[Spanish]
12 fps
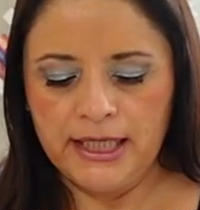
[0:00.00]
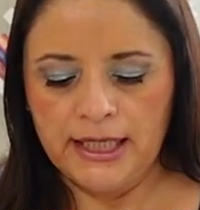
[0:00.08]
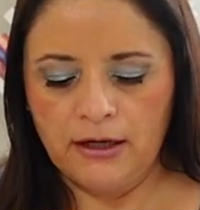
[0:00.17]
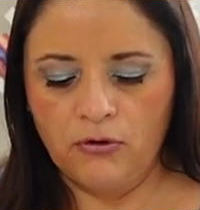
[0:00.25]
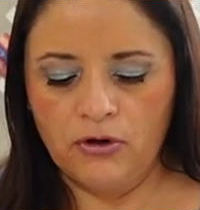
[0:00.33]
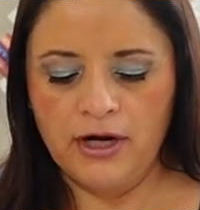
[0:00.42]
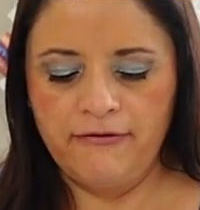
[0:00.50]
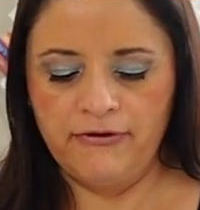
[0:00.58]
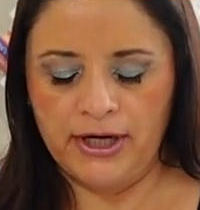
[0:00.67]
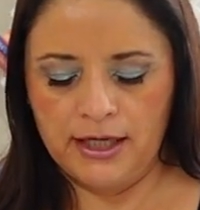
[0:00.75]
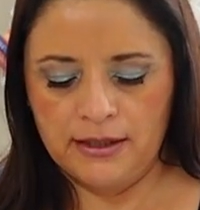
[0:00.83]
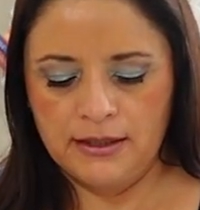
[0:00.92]
de Nagor
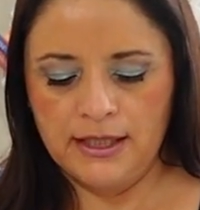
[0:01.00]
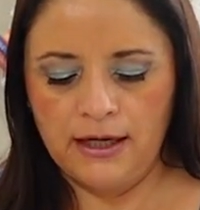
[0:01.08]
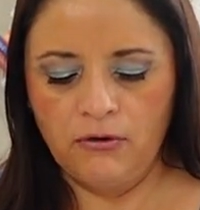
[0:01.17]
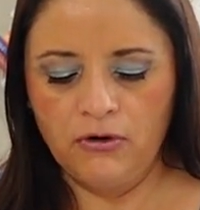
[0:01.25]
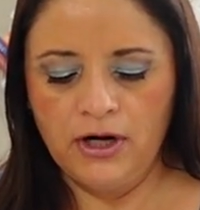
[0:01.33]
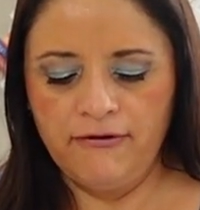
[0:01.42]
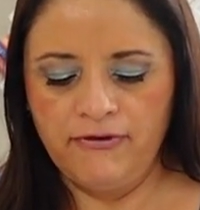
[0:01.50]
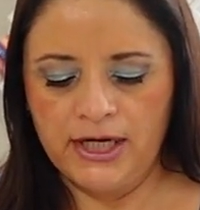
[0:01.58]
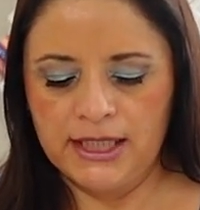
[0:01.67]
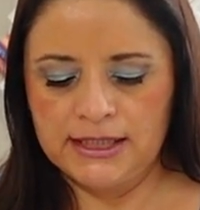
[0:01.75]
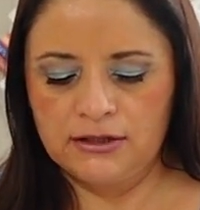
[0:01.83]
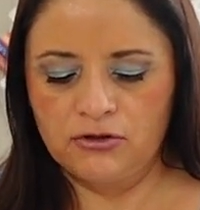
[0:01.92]
Lafa. Nagor Lafa
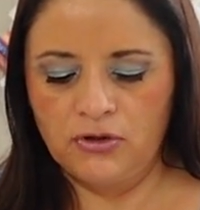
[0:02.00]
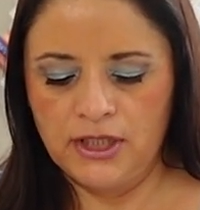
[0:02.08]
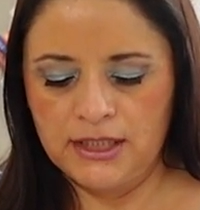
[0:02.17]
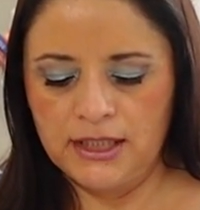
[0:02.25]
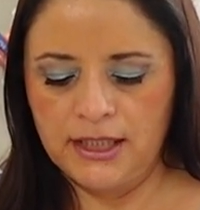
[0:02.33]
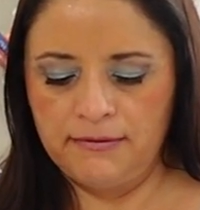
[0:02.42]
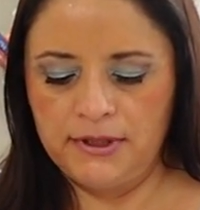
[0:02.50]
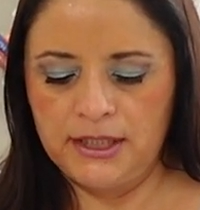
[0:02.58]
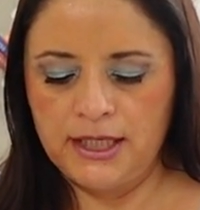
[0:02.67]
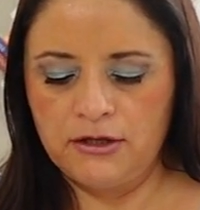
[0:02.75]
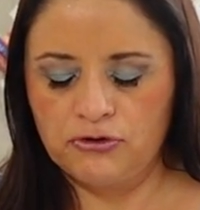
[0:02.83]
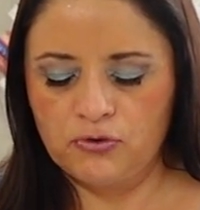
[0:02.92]
Casasola tenía
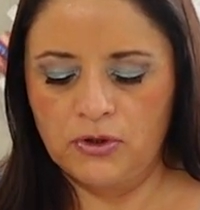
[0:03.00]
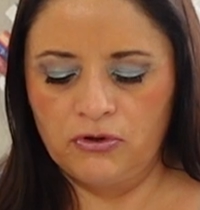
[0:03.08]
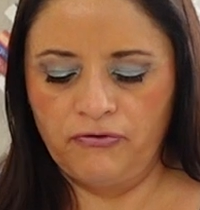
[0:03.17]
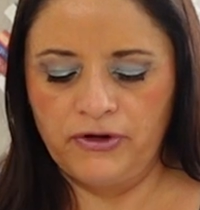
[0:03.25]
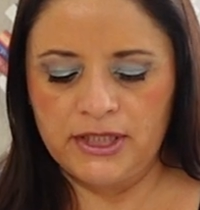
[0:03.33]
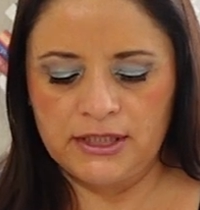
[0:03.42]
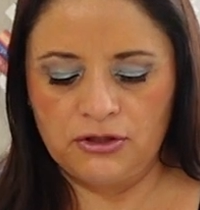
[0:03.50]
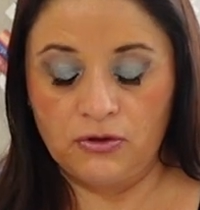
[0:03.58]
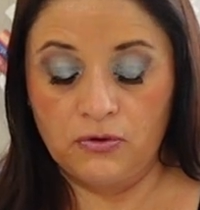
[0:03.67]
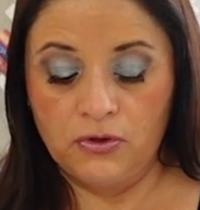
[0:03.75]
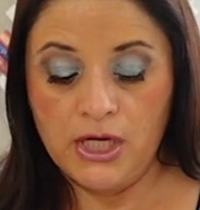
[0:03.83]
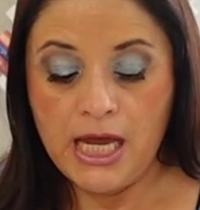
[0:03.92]
20 años cuando
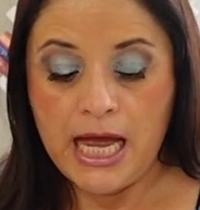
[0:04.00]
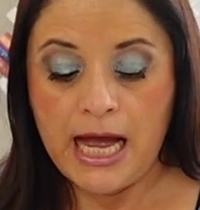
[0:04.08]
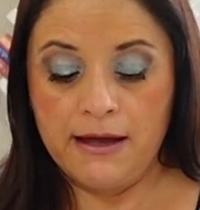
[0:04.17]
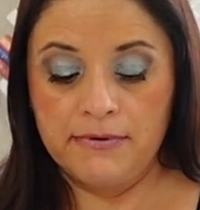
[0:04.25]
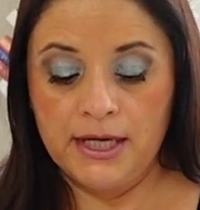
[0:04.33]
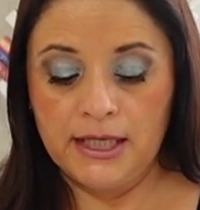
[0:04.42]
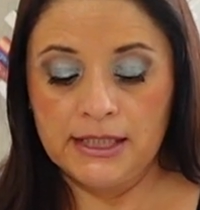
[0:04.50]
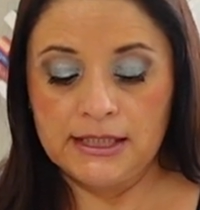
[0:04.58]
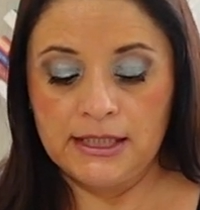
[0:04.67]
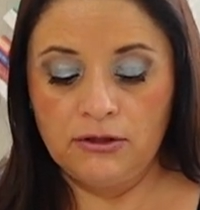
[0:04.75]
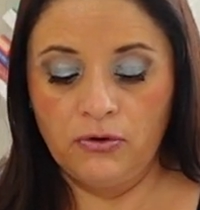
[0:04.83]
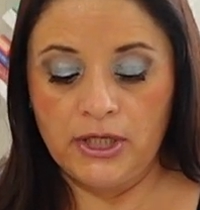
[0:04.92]
falleció. Había
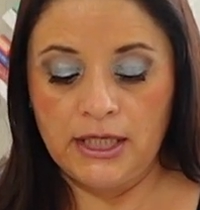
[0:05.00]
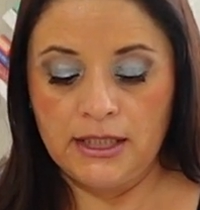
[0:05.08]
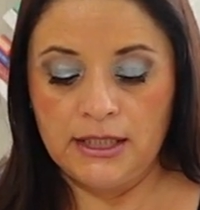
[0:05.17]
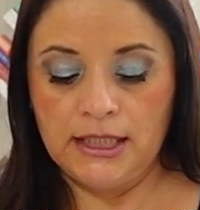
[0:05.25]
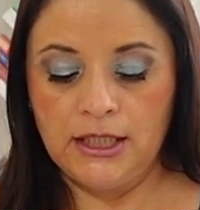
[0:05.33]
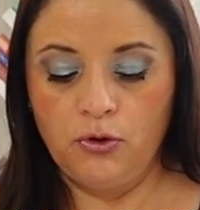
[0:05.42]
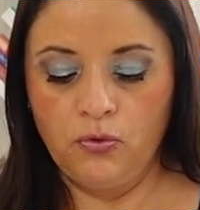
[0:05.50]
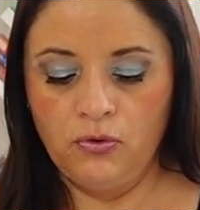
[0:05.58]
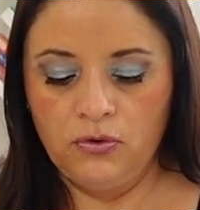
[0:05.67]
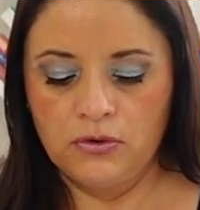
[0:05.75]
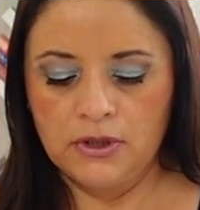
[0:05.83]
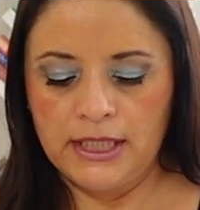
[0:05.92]
nacido en
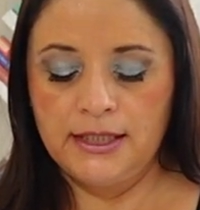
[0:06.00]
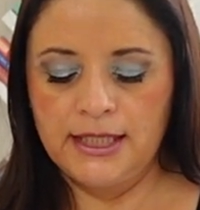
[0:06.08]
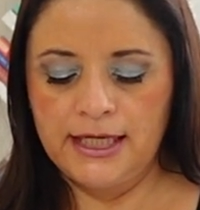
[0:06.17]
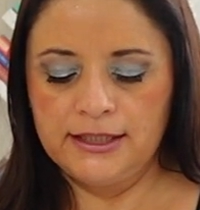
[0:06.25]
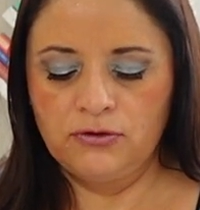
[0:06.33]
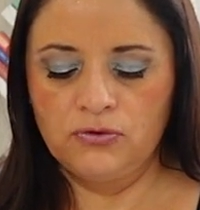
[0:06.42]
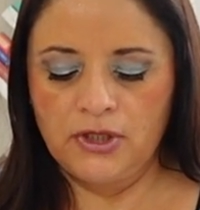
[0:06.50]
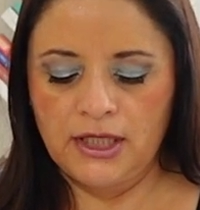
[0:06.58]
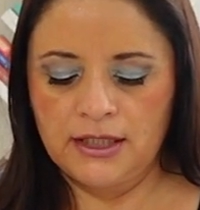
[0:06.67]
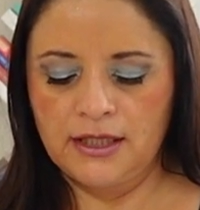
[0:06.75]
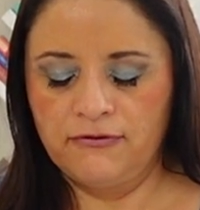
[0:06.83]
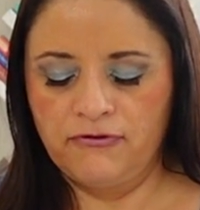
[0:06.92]
Irún y era
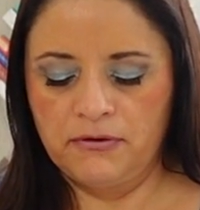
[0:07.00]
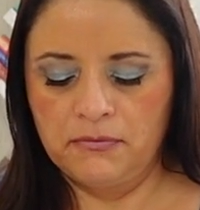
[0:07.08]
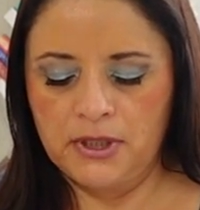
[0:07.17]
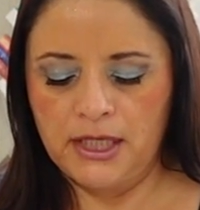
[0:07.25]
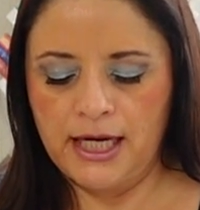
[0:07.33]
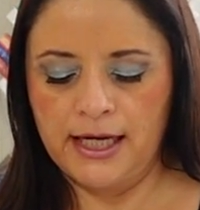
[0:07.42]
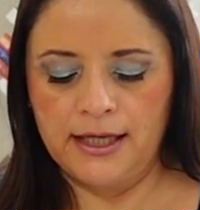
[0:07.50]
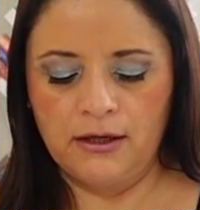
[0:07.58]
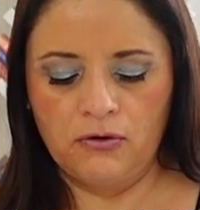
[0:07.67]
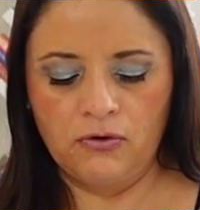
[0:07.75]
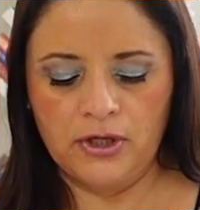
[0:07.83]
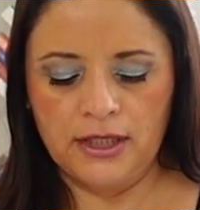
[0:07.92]
estudiante de enfermería. En
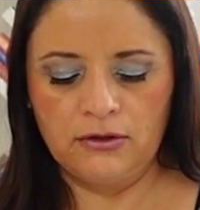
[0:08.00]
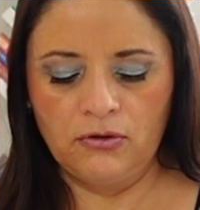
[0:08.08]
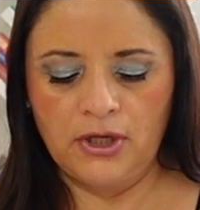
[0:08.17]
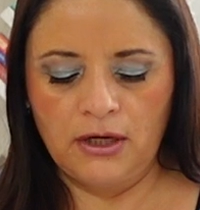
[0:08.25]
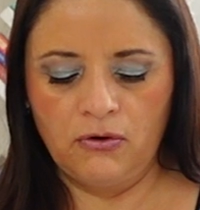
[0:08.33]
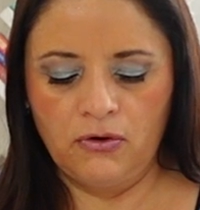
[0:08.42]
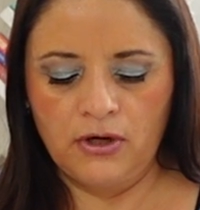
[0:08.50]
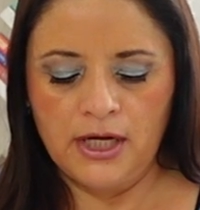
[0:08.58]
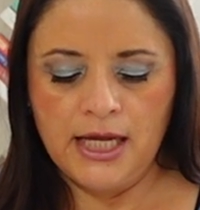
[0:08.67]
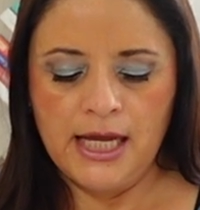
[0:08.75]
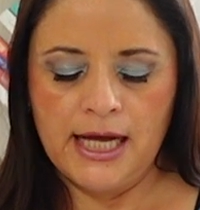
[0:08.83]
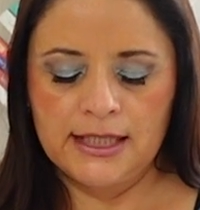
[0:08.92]
concreto, Nagor
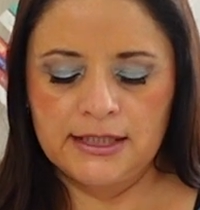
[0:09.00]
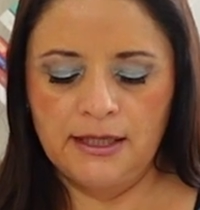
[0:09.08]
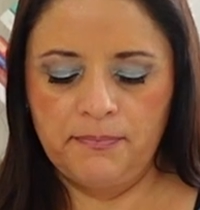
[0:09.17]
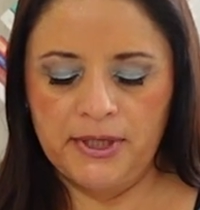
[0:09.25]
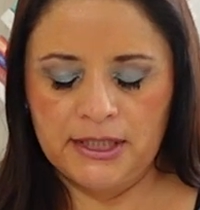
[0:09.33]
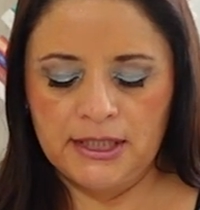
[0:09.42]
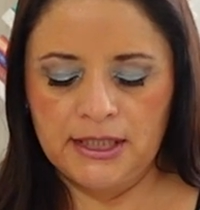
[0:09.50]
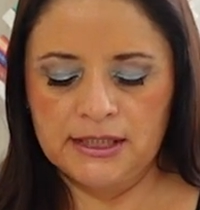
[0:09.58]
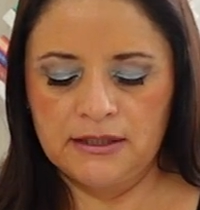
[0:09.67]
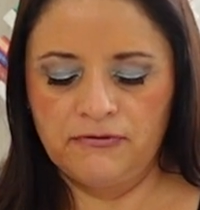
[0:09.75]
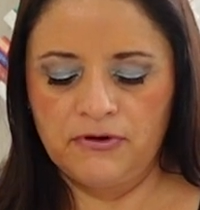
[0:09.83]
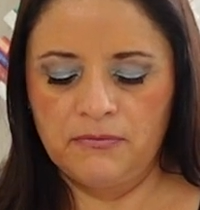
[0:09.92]
hacía prácticas
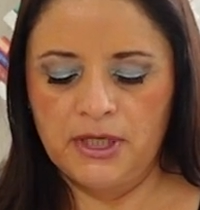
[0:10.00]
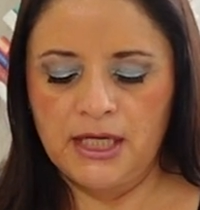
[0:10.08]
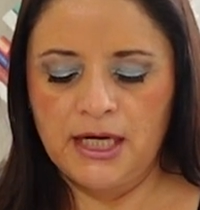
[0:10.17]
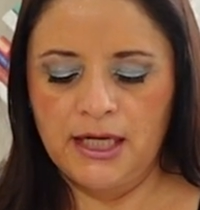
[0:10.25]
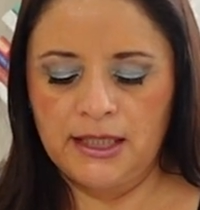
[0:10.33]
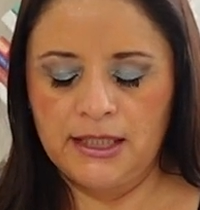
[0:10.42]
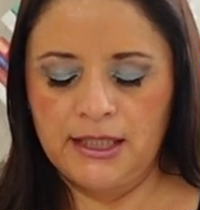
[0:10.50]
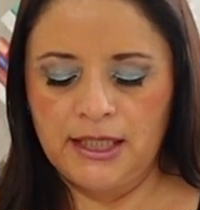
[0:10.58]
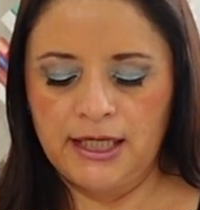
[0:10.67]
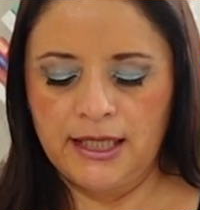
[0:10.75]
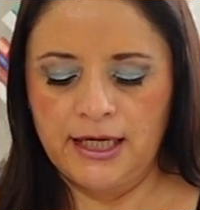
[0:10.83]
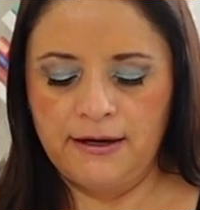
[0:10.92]
de enfermería en la
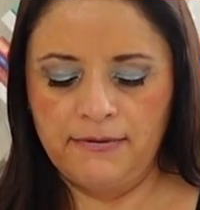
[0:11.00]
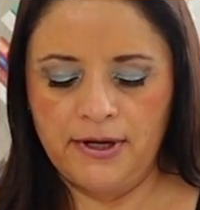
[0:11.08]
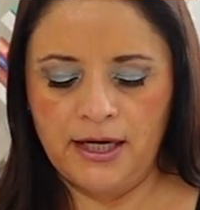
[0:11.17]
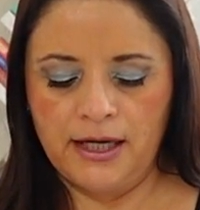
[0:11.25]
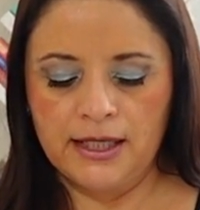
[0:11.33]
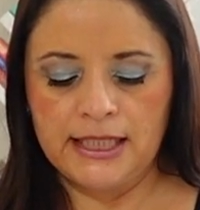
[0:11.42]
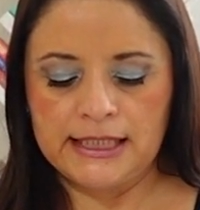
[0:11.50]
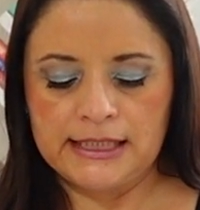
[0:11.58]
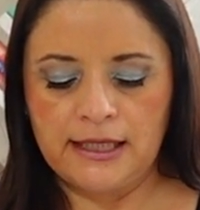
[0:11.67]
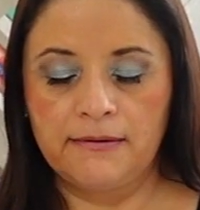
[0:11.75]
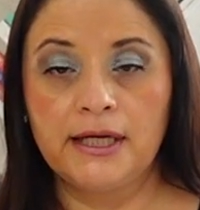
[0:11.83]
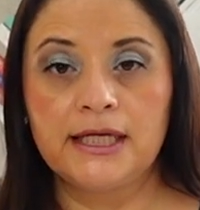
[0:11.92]
clínica de Navarra.
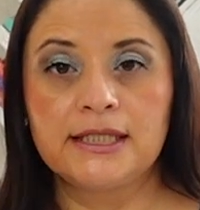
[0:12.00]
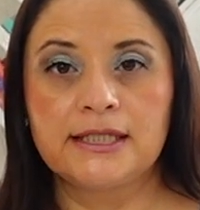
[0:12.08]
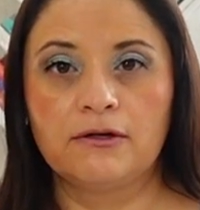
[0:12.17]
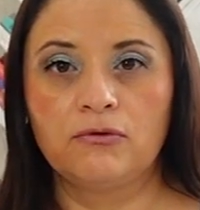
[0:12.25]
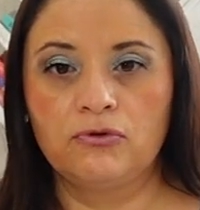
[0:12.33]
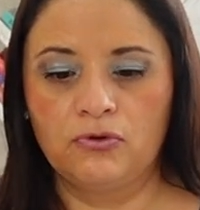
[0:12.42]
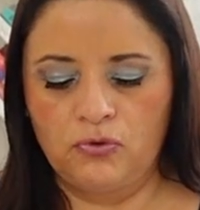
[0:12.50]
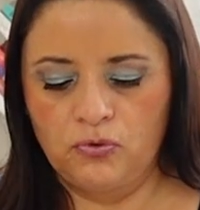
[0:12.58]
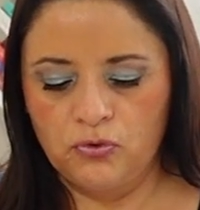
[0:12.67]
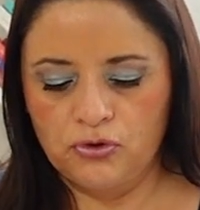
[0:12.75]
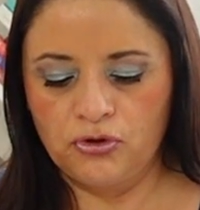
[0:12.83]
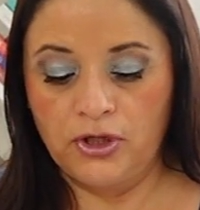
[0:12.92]
Estaba en segundo
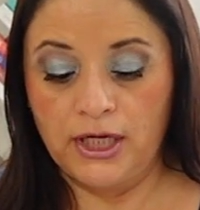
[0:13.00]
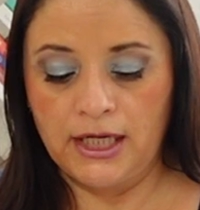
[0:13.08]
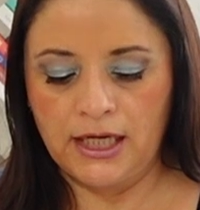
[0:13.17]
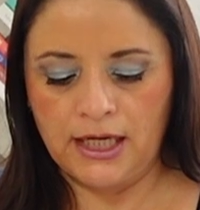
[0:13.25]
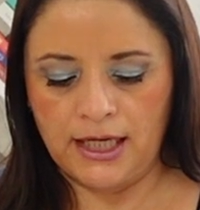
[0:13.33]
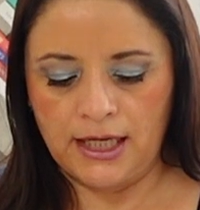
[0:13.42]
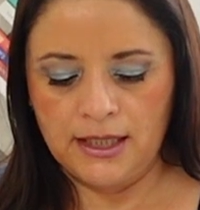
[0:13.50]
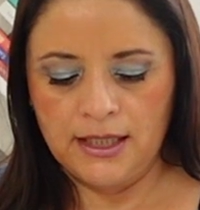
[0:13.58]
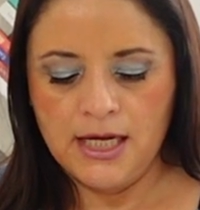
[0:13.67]
curso de carrera.